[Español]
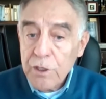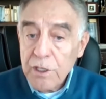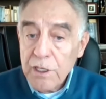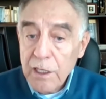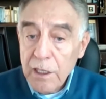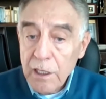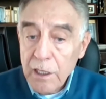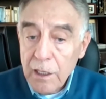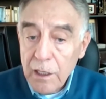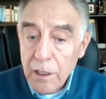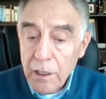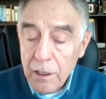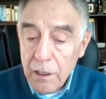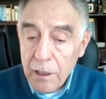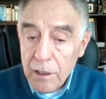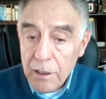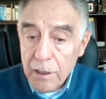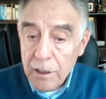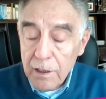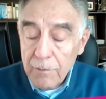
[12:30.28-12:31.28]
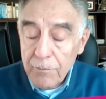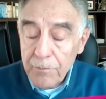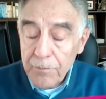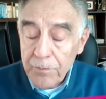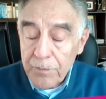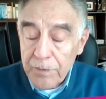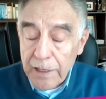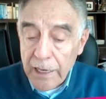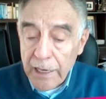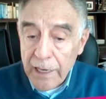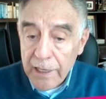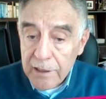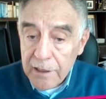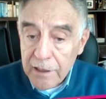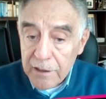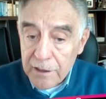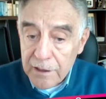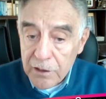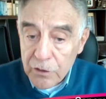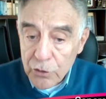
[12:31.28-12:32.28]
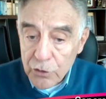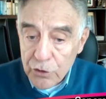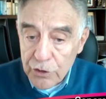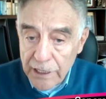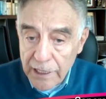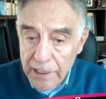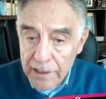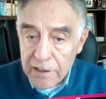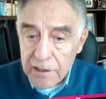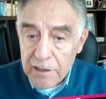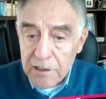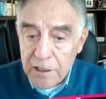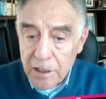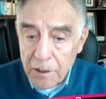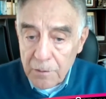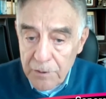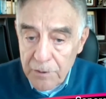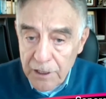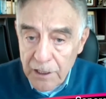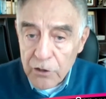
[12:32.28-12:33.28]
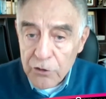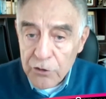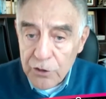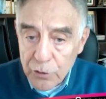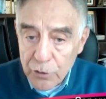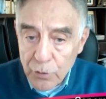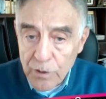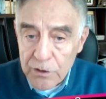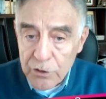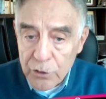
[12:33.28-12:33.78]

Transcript: porque hay que recordarles también los